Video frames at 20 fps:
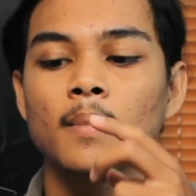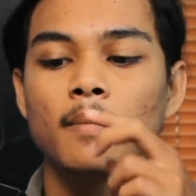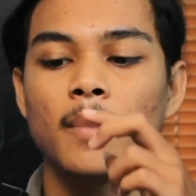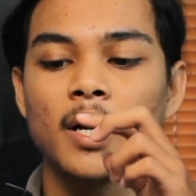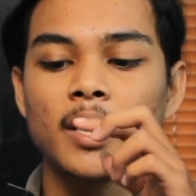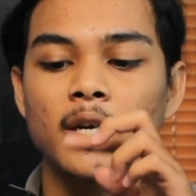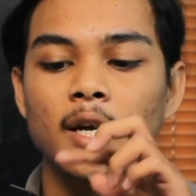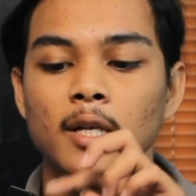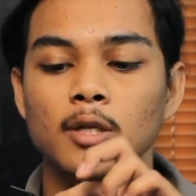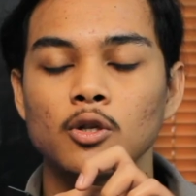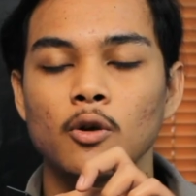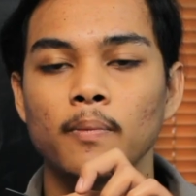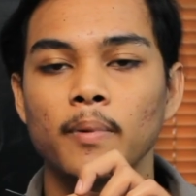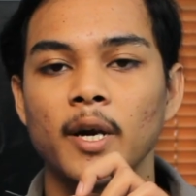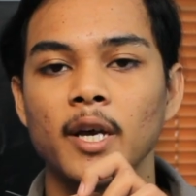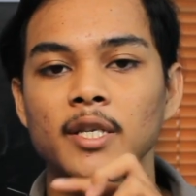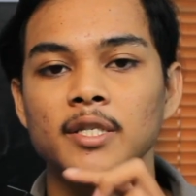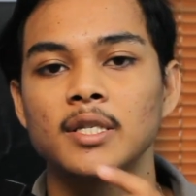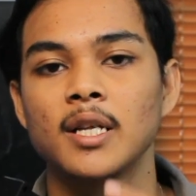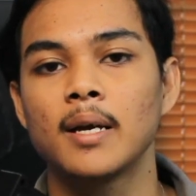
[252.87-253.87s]
bagian top
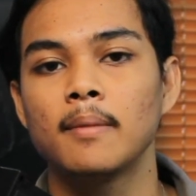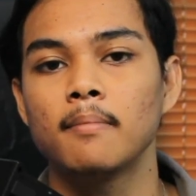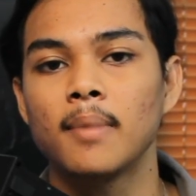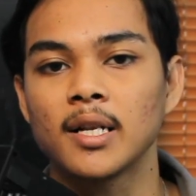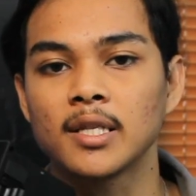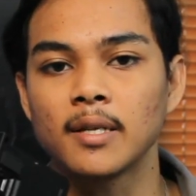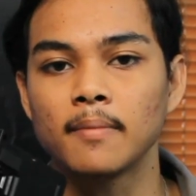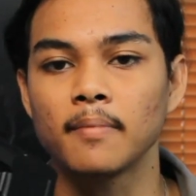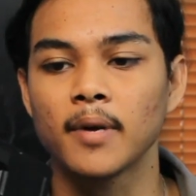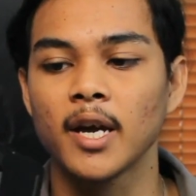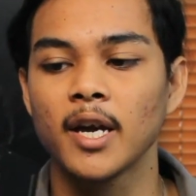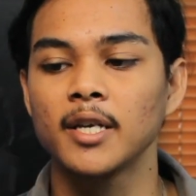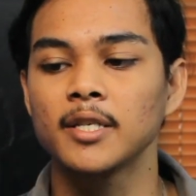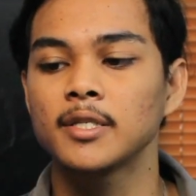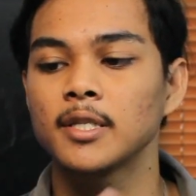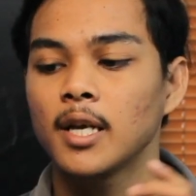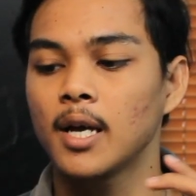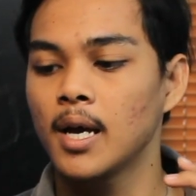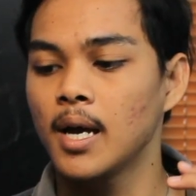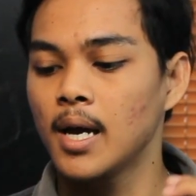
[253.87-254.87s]
case dan bottom
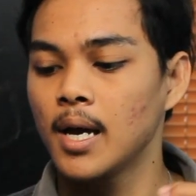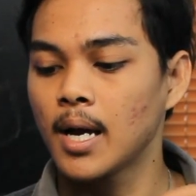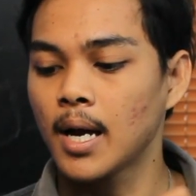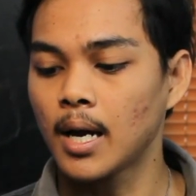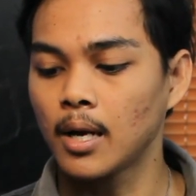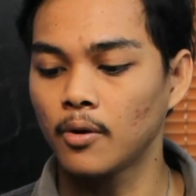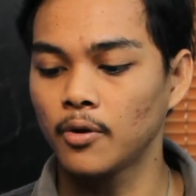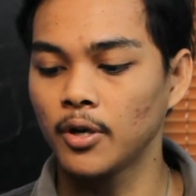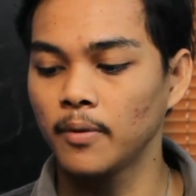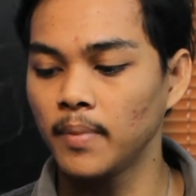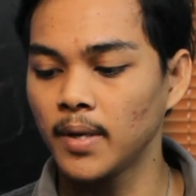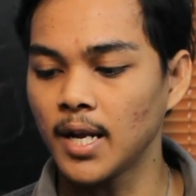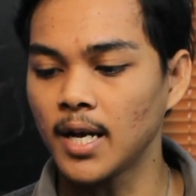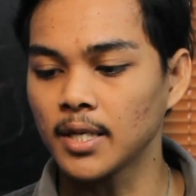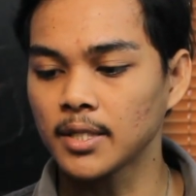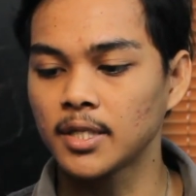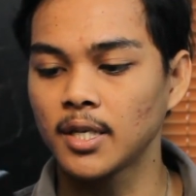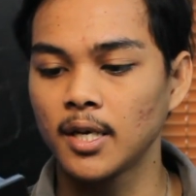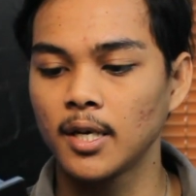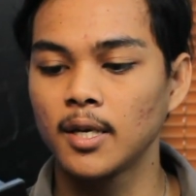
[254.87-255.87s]
case kalau
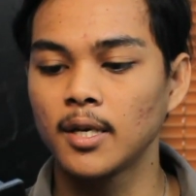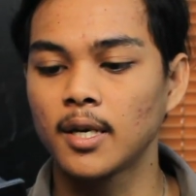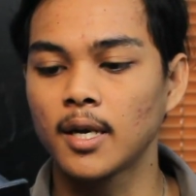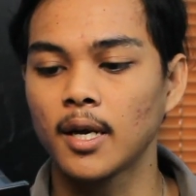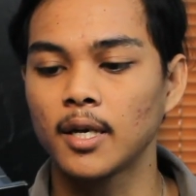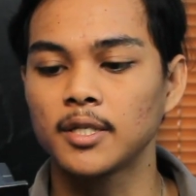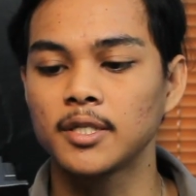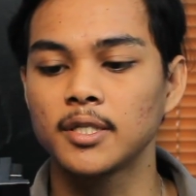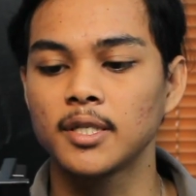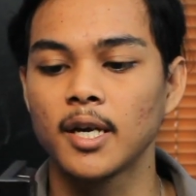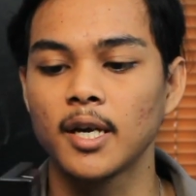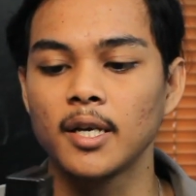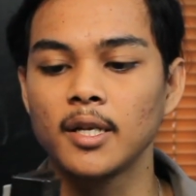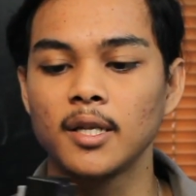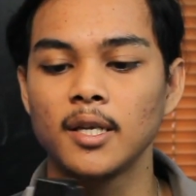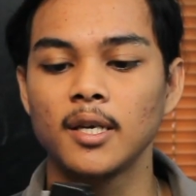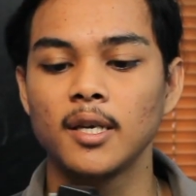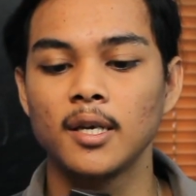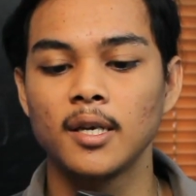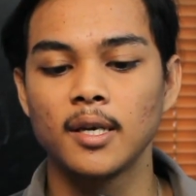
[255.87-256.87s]
dibilang sih case-nya
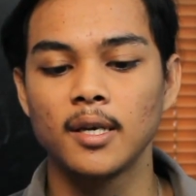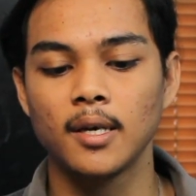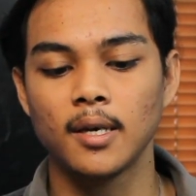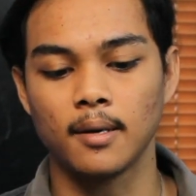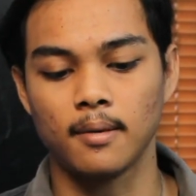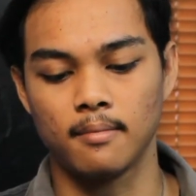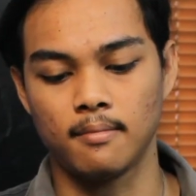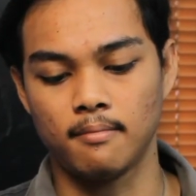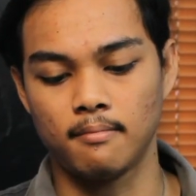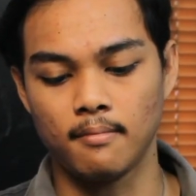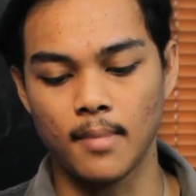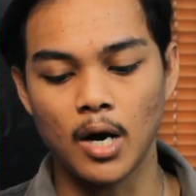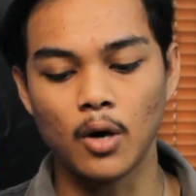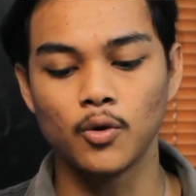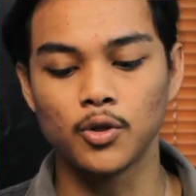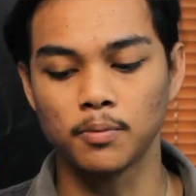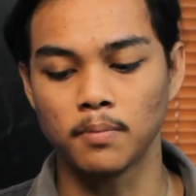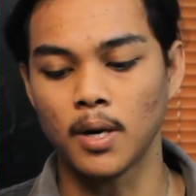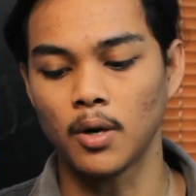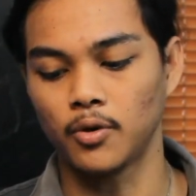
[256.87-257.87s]
ini
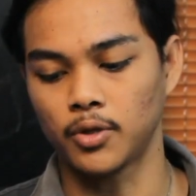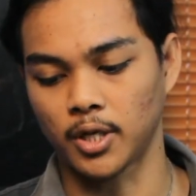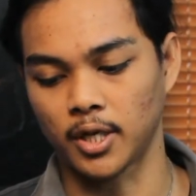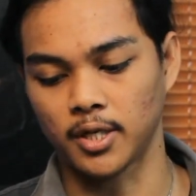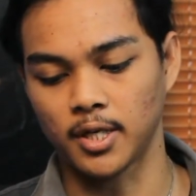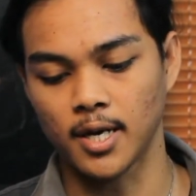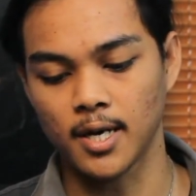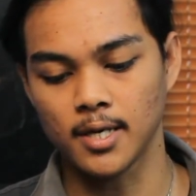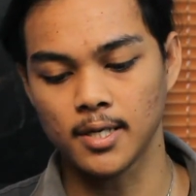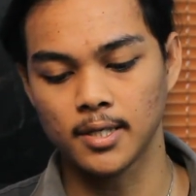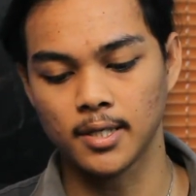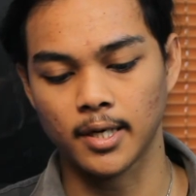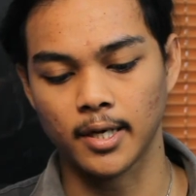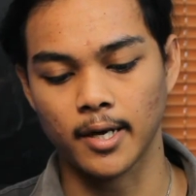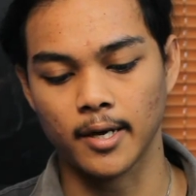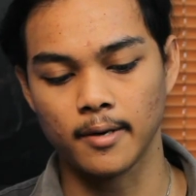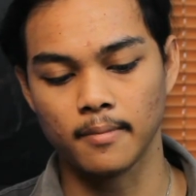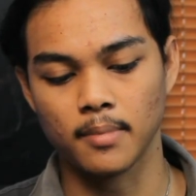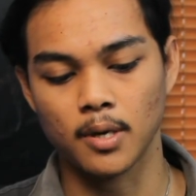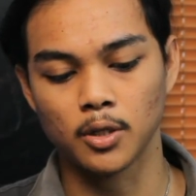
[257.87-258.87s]
bagus-bagus aja
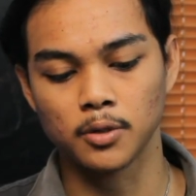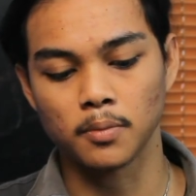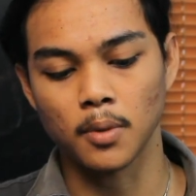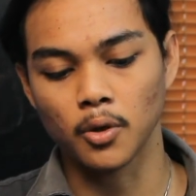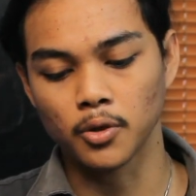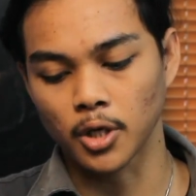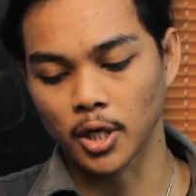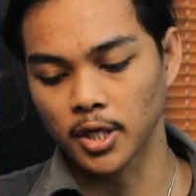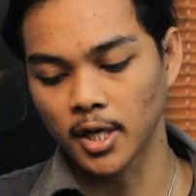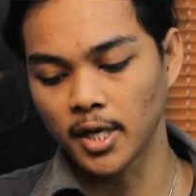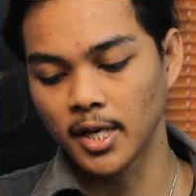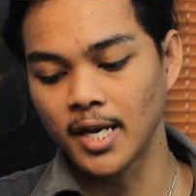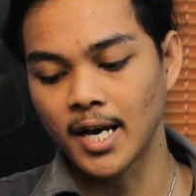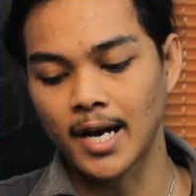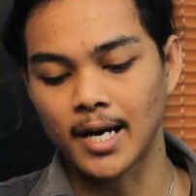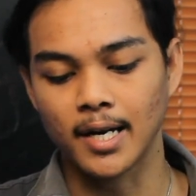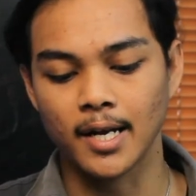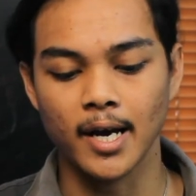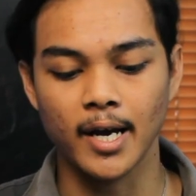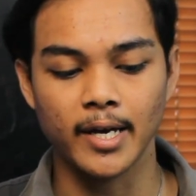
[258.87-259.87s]
ya bagus-bagus aja di
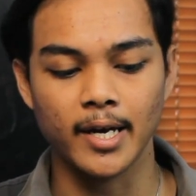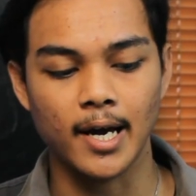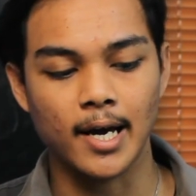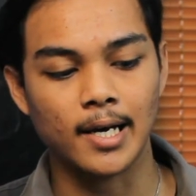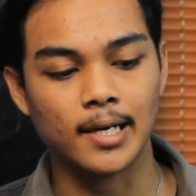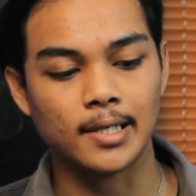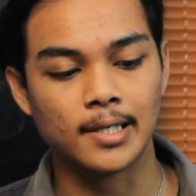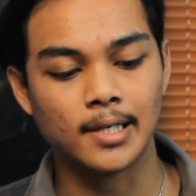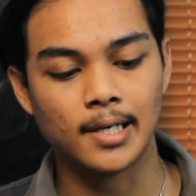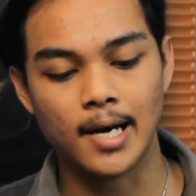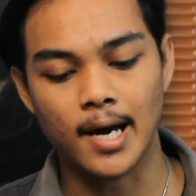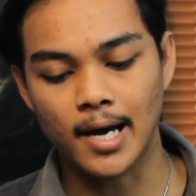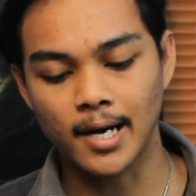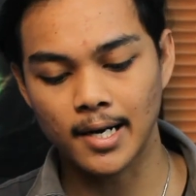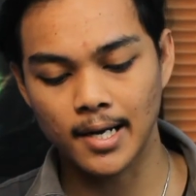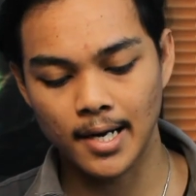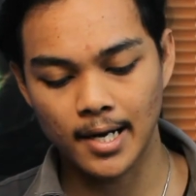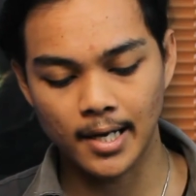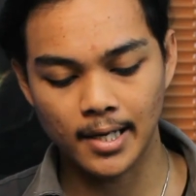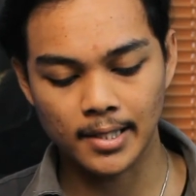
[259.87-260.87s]
harga yang
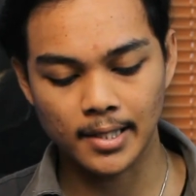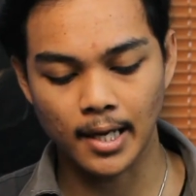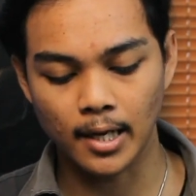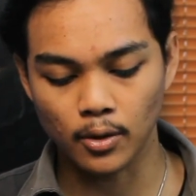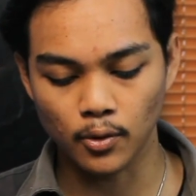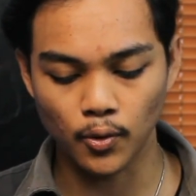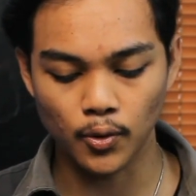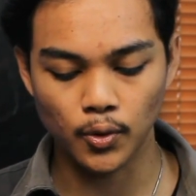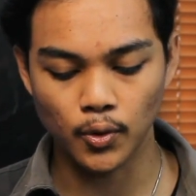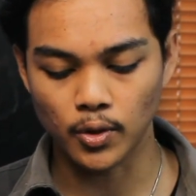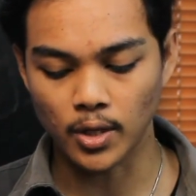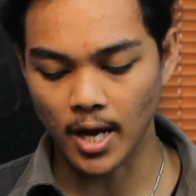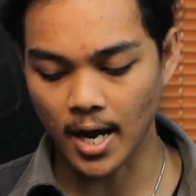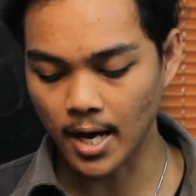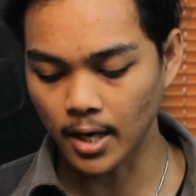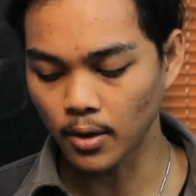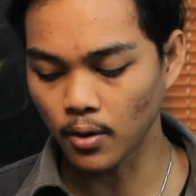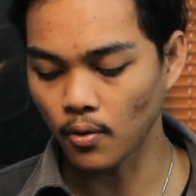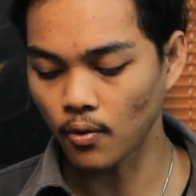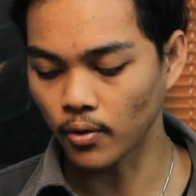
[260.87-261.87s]
harga satu
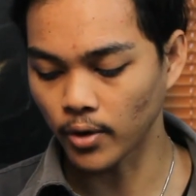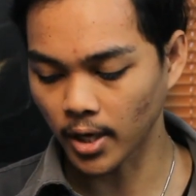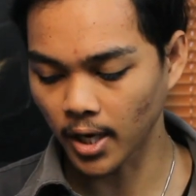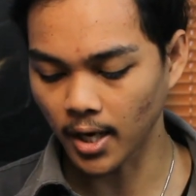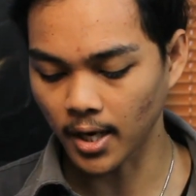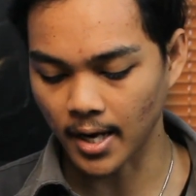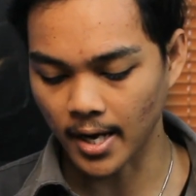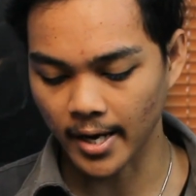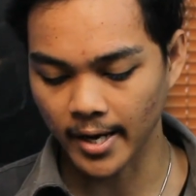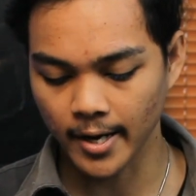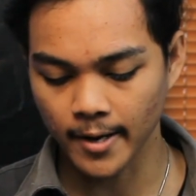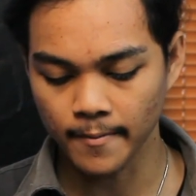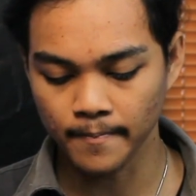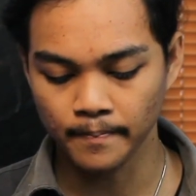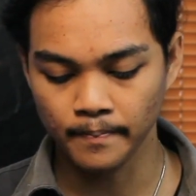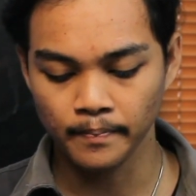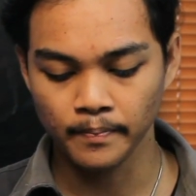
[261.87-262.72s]
jutaan oke okay lah ya